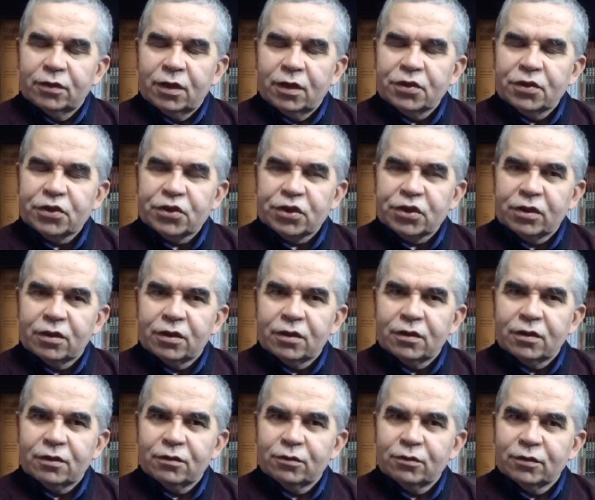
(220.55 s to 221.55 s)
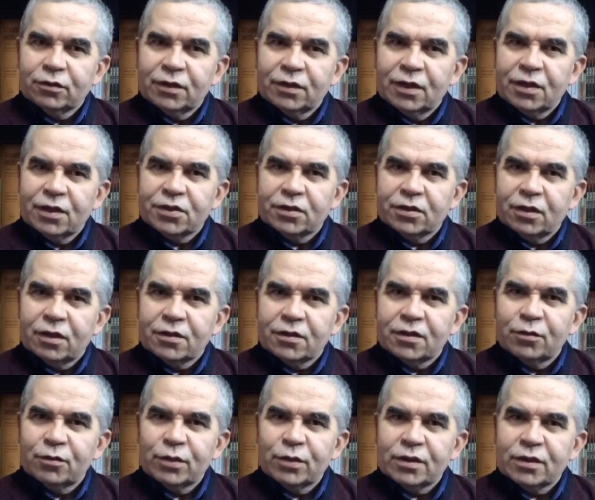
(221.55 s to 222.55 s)
tartışıldı. Gerçi
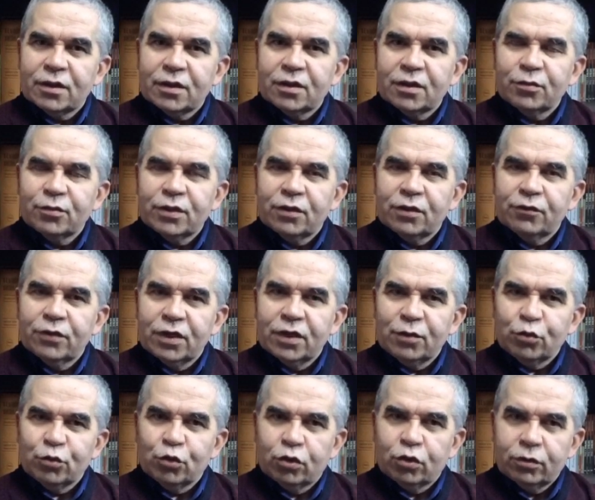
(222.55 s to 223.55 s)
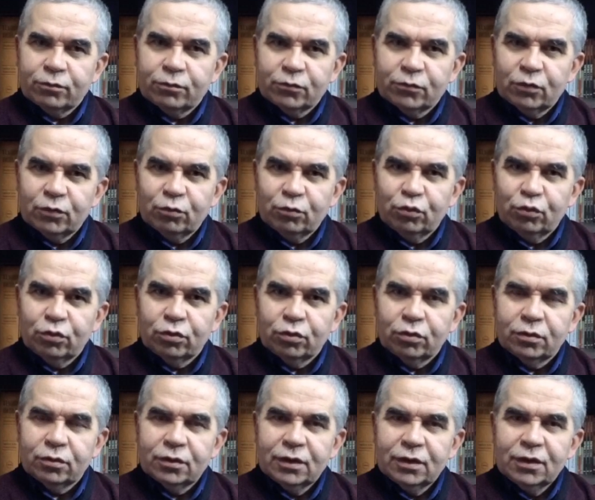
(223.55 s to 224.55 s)
tartışılmasına da imkan verilmiyor
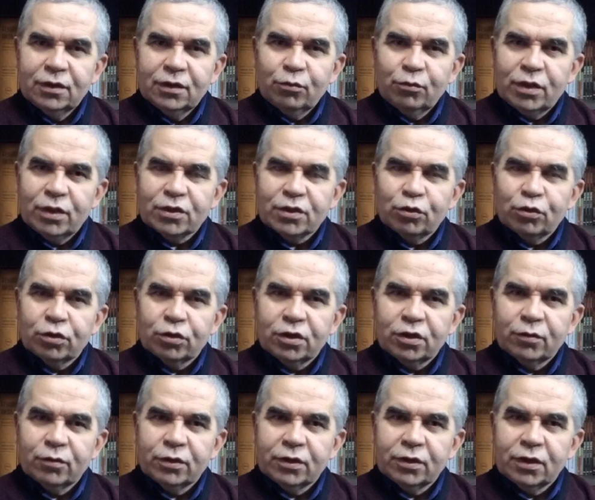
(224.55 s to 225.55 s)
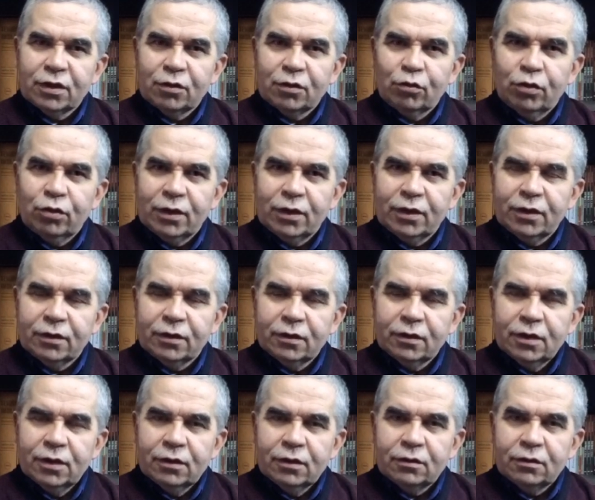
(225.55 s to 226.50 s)
bu baskı ortamında. O halin